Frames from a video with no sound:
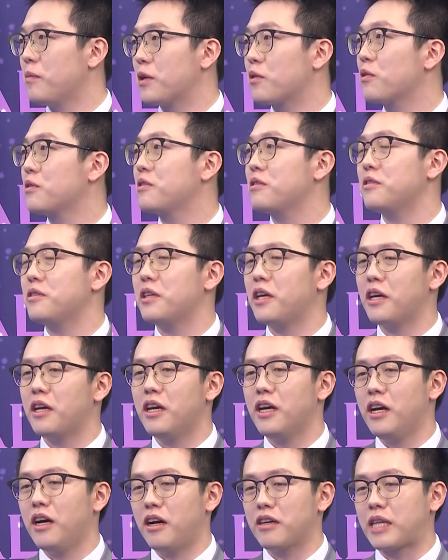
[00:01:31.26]
哦，美国企业
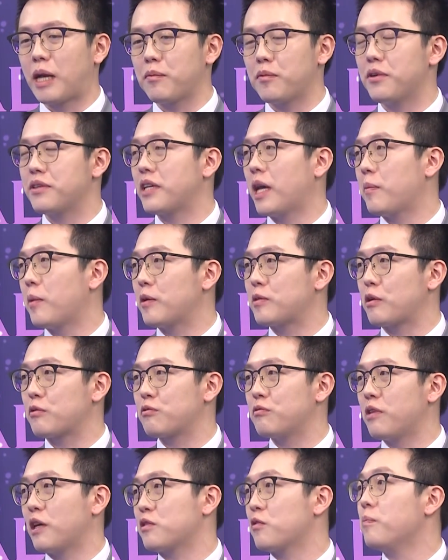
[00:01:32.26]
啊大部分财报就要
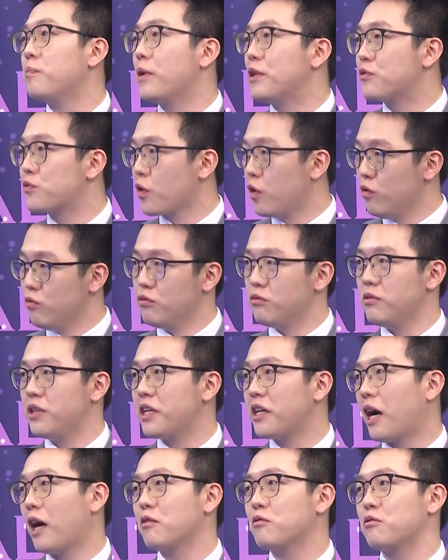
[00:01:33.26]
出来，从本周五
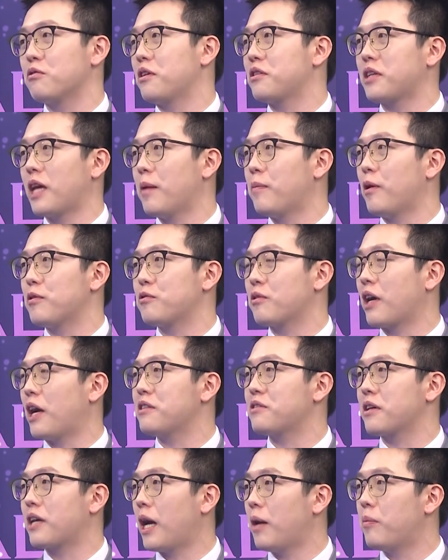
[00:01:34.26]
银行股的财报就
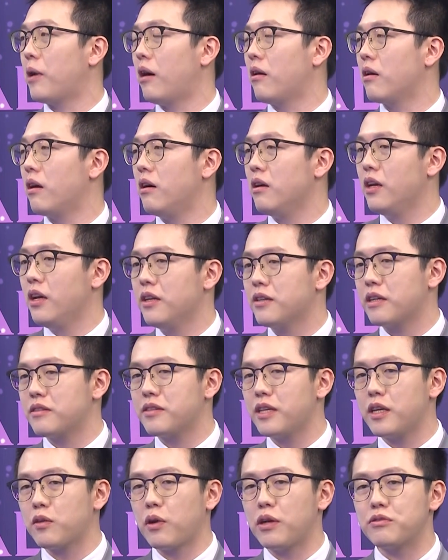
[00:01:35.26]
开始开跑了。那
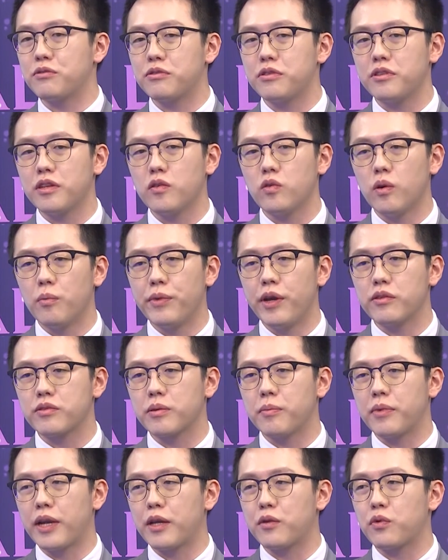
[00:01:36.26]
这一段时间我们要
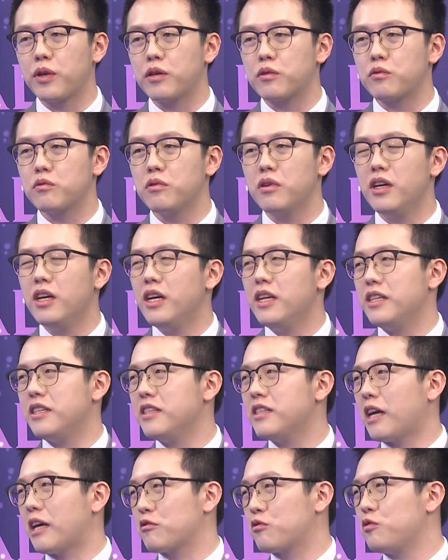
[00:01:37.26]
怎么来推估？
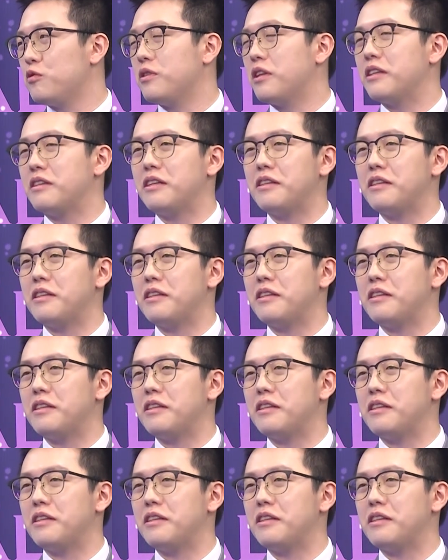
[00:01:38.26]
你想去